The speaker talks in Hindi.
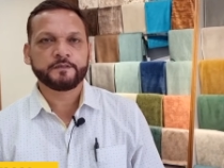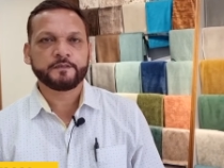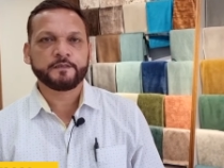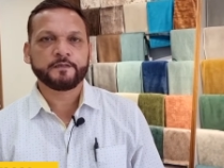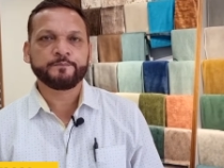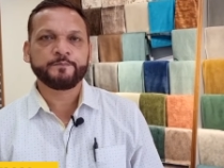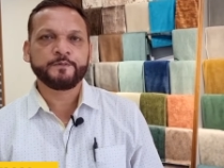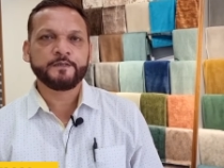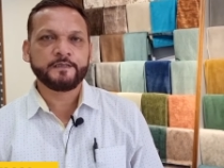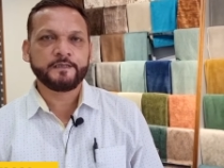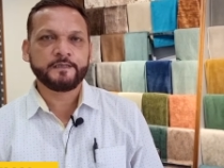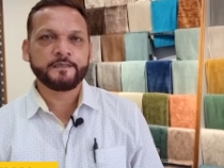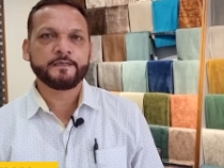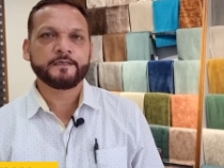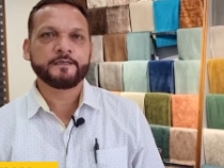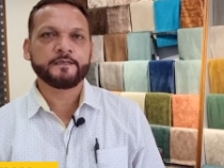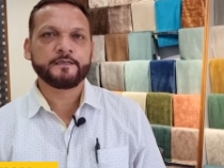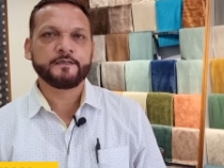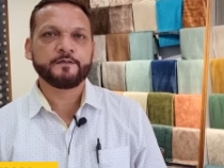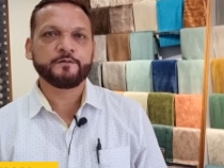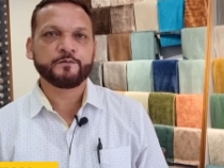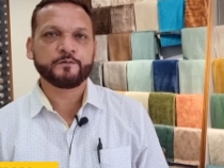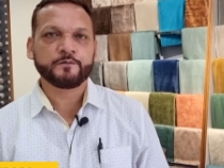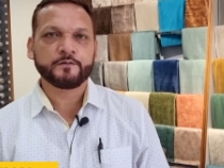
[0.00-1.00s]
है। अभी लिनन
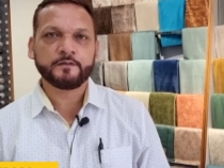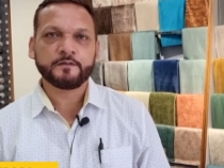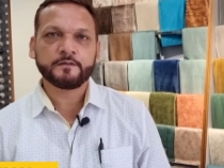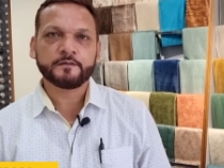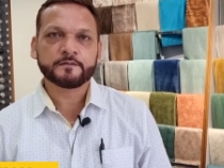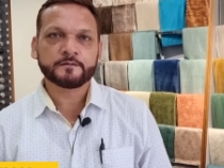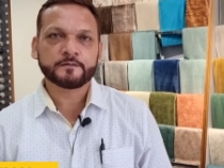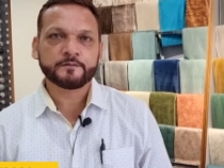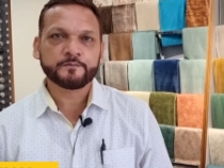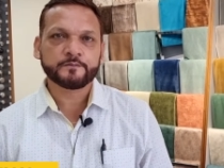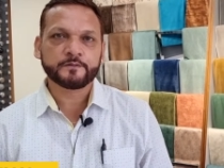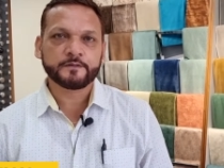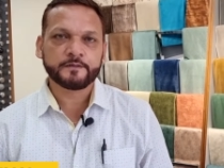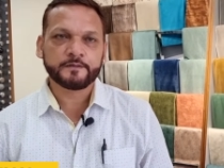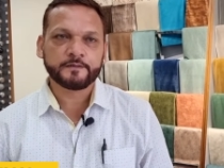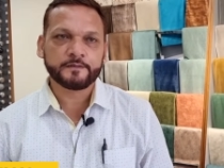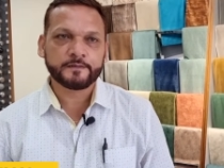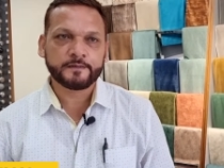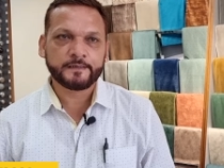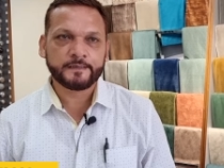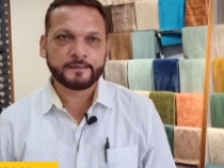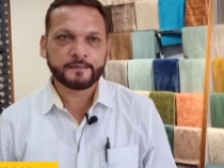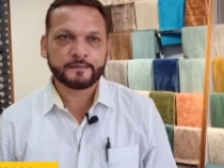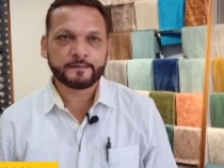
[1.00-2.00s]
नहीं होगा क्योंकि
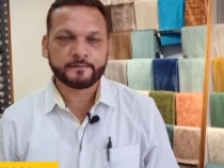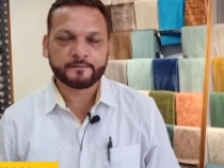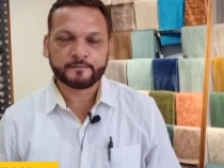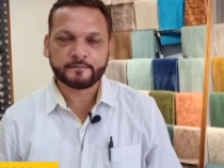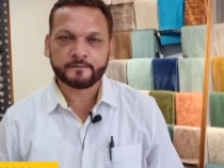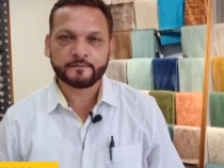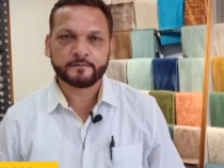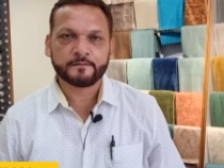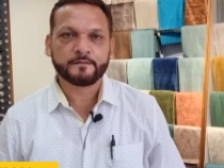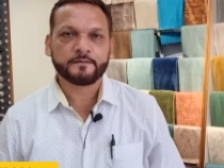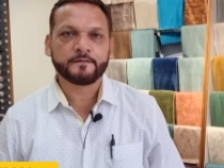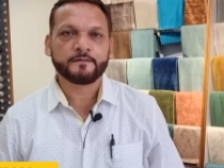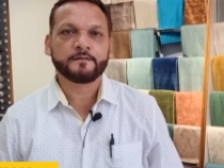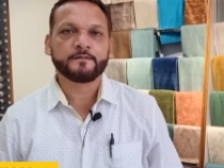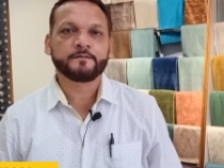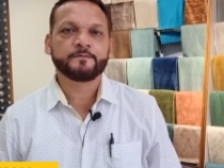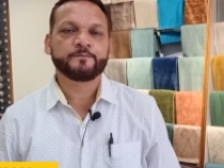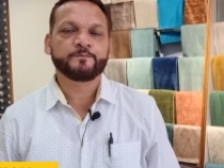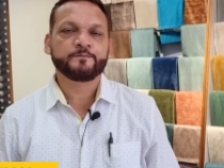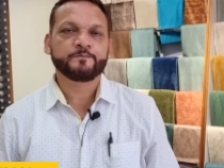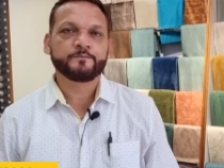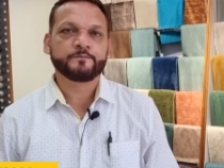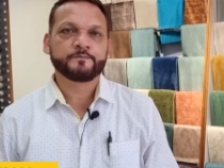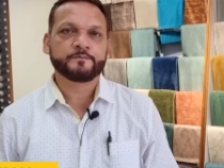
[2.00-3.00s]
लिनन हम्म।
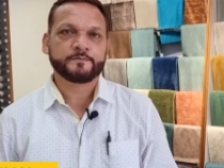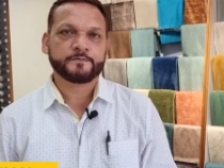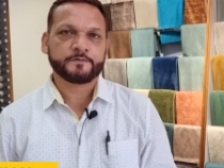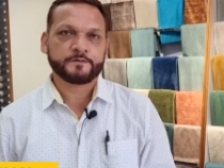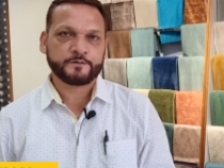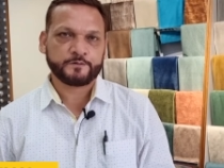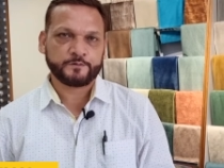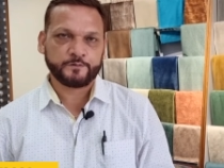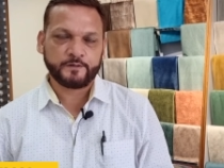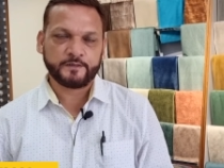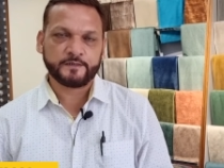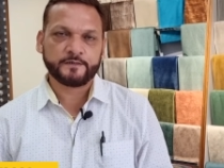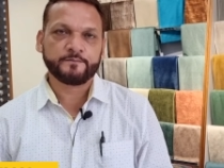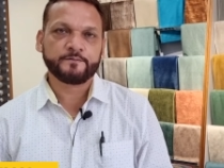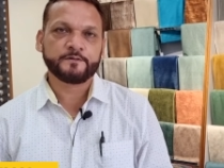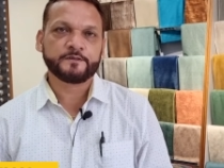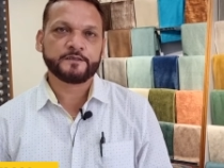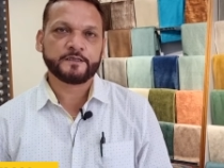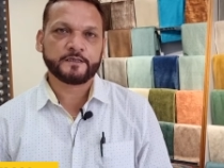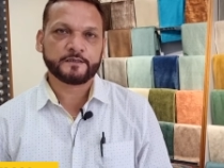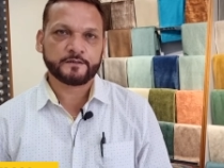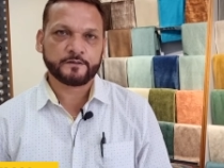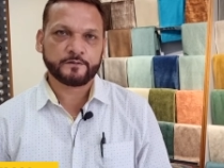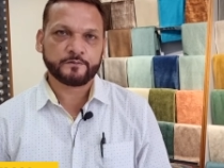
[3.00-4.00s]
स्वेट ज्यादा है अभी स्वेट अभी
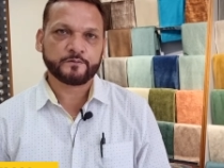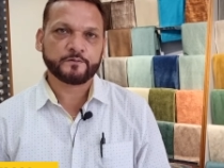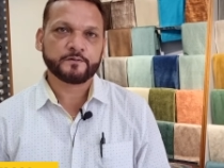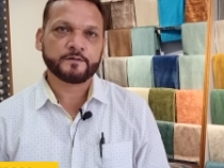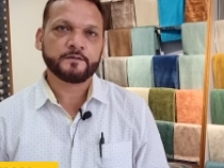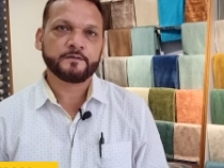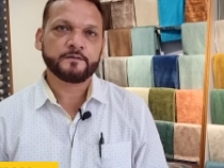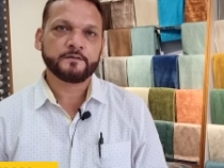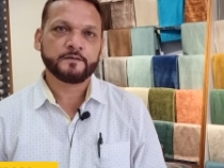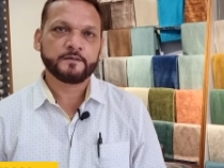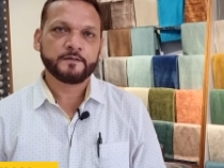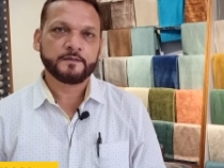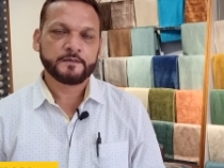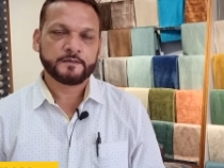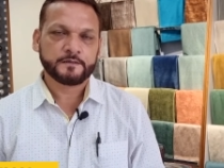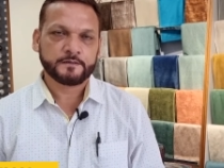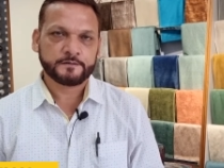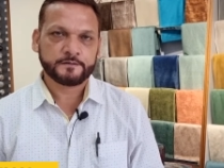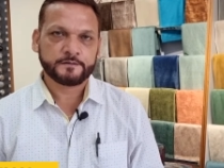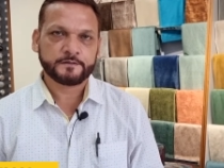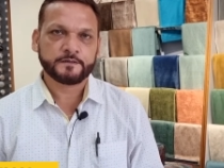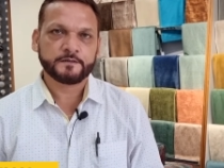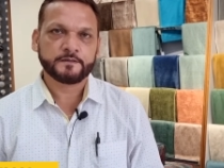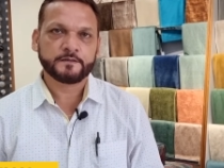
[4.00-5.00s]
ज्यादा होगा ओके
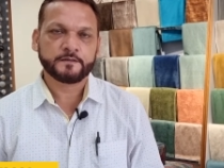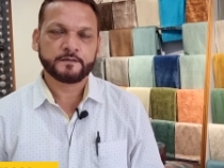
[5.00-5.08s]
और